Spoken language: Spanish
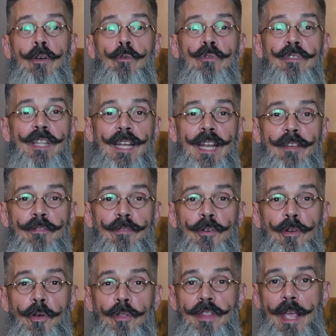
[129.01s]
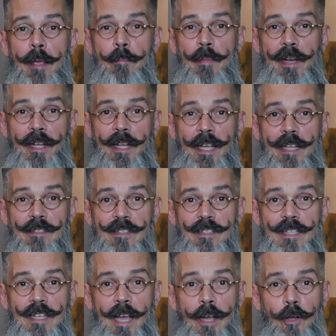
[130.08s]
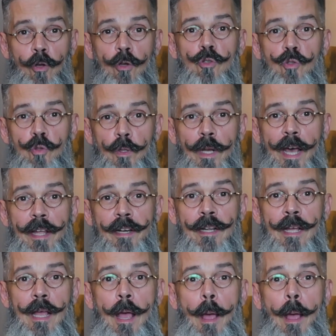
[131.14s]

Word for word: de un teléfono de emergencia consular